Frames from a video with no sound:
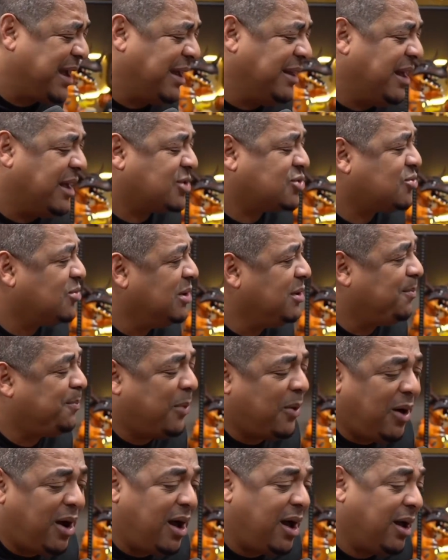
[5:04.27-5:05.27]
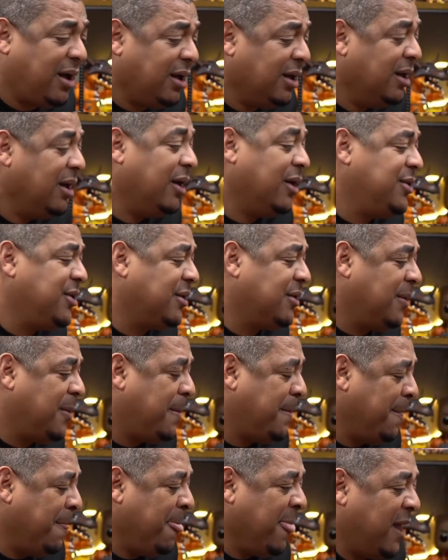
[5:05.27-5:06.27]
é. fica na sua. Ele, porra. eu,
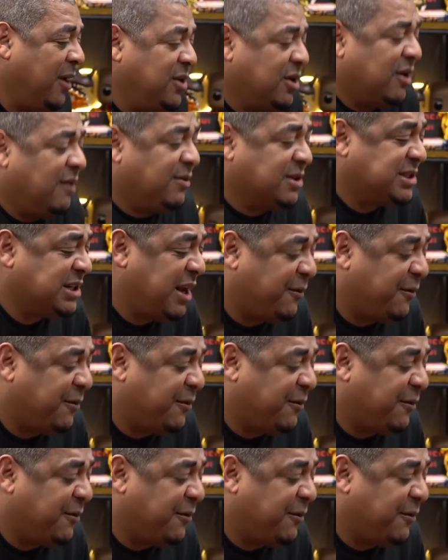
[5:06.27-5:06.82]
digo, eu digo,